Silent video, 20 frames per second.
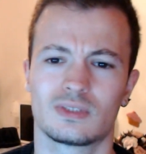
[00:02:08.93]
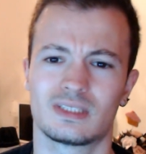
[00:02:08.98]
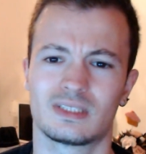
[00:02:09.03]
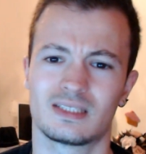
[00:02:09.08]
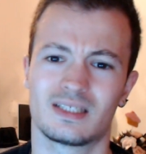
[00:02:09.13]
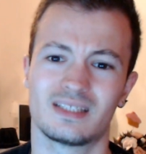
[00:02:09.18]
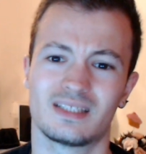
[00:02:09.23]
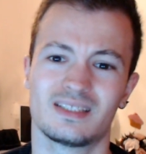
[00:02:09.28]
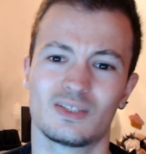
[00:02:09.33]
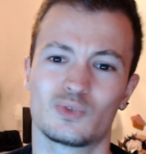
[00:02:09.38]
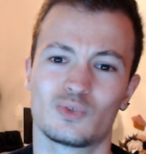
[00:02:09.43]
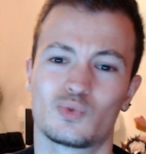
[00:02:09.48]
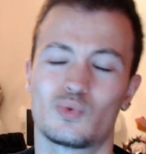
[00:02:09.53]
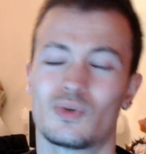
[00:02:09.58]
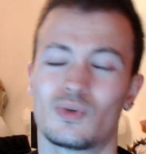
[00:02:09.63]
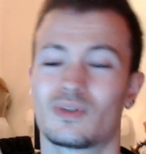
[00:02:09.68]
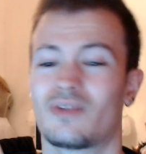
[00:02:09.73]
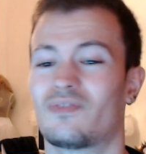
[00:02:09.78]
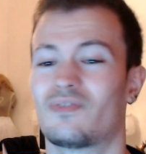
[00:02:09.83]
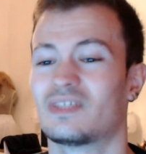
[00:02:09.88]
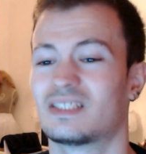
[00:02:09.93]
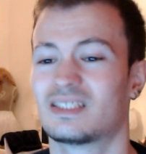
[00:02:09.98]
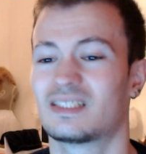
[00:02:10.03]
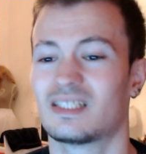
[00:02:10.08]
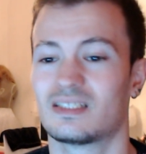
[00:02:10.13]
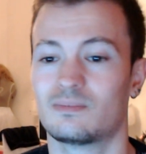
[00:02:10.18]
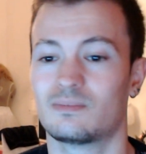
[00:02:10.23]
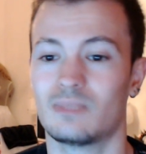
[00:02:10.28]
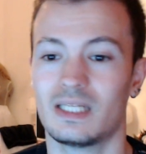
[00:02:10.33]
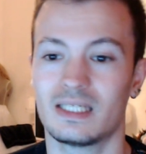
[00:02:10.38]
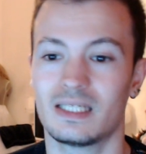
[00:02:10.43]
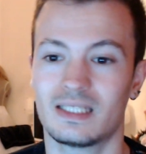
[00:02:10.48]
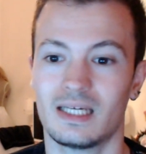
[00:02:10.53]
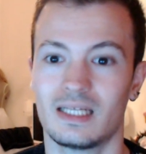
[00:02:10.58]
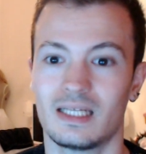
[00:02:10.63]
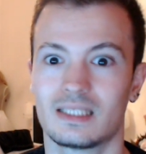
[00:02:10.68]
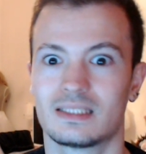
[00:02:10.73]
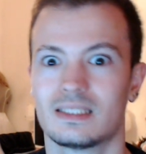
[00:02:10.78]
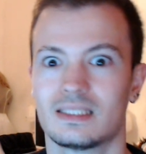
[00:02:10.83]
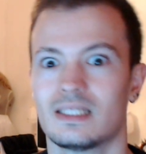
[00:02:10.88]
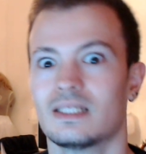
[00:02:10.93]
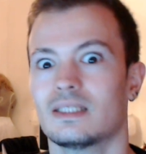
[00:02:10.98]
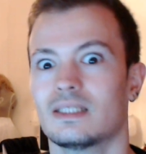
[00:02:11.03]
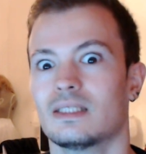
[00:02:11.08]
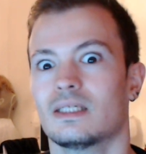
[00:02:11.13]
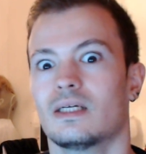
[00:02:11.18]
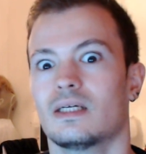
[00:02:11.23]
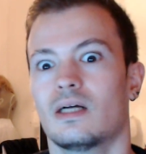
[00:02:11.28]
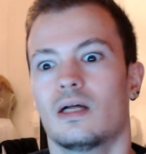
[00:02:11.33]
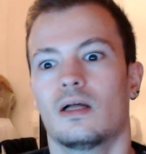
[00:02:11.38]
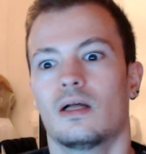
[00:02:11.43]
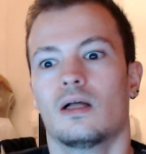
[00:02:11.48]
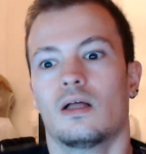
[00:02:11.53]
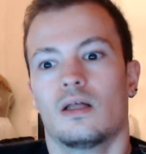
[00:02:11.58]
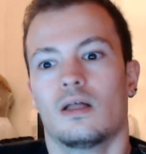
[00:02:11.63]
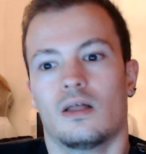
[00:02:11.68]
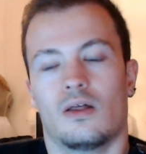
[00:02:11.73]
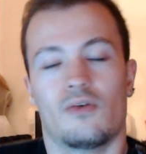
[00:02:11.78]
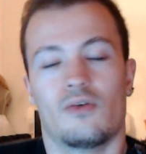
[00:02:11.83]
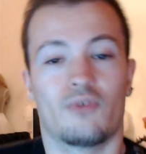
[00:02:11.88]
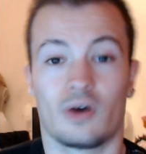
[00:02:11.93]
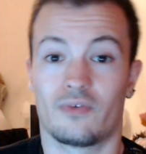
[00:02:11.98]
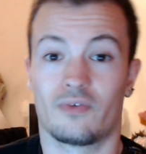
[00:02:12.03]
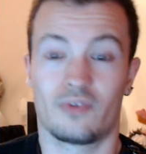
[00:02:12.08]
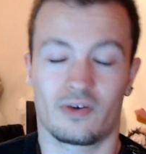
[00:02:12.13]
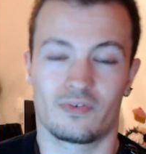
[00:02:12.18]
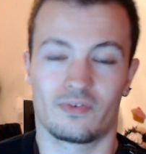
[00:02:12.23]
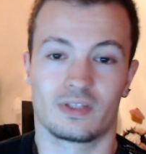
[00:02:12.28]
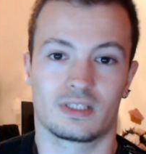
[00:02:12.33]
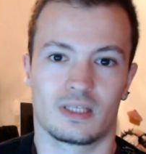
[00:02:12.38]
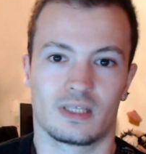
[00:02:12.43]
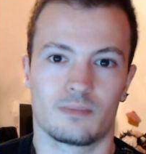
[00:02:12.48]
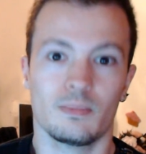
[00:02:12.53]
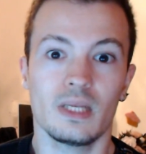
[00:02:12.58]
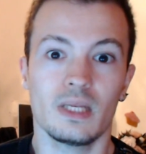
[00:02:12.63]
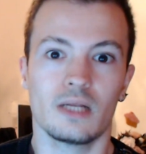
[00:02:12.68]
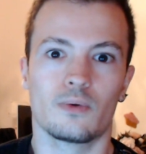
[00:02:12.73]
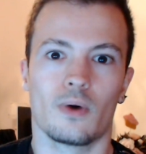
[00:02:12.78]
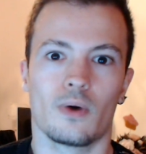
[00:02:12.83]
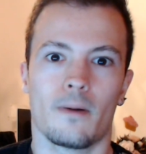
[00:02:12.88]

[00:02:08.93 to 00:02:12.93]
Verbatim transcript: C'est-à-dire, du coup, là, on a fait 16 000 et quelques. Faudrait faire 24 000, quoi.